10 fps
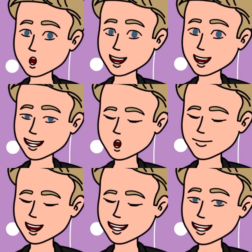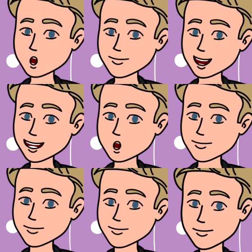um ihn zu zwingen, sie zu
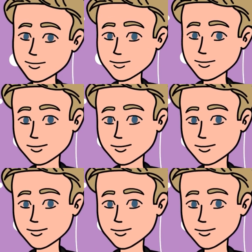heiraten.